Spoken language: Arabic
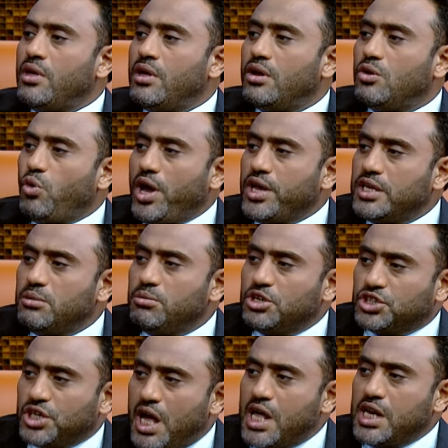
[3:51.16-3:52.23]
نحيي
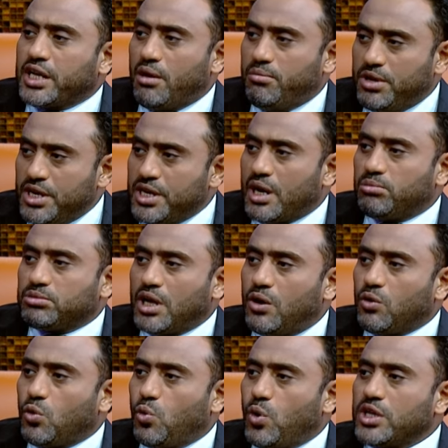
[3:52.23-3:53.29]
بإجلال كبير أبطال
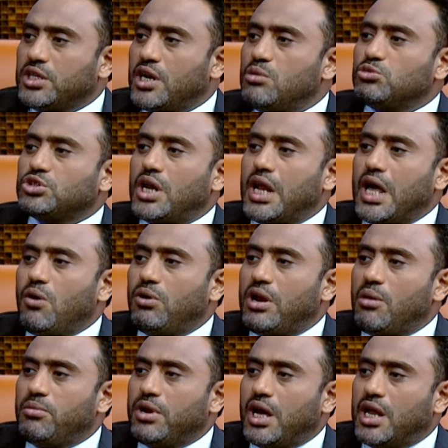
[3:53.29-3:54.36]
قواتنا المسلحة
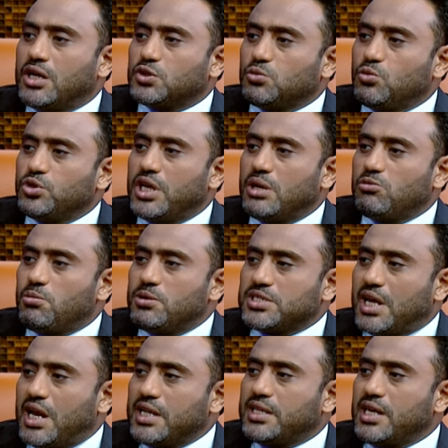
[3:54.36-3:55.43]
والأمن على صمودهم
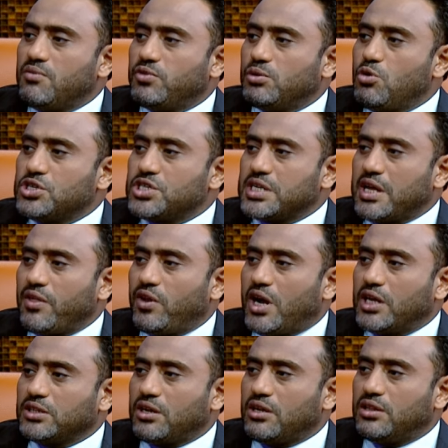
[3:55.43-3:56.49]
وبسالتهم في مواجهة هذا
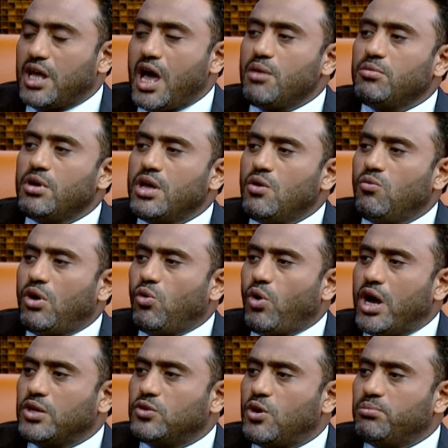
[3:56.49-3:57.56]
الخطر الداهم
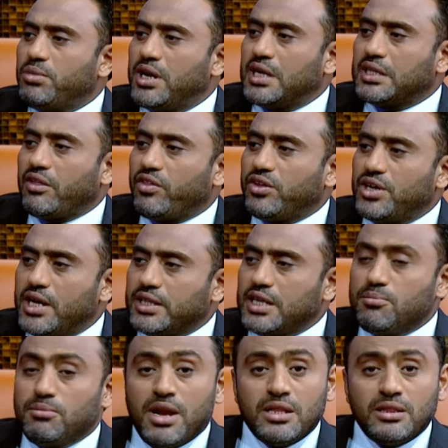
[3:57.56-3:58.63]
ونعاهدهم بأن
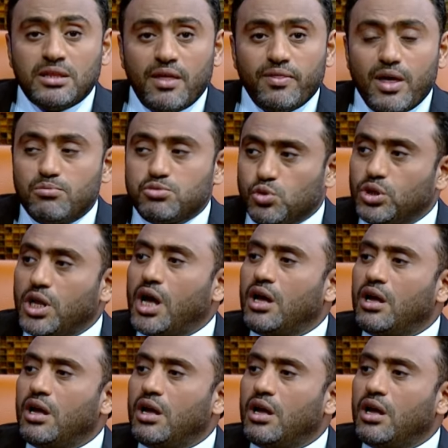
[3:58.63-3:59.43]
تضحياتهم لن تذهب سدى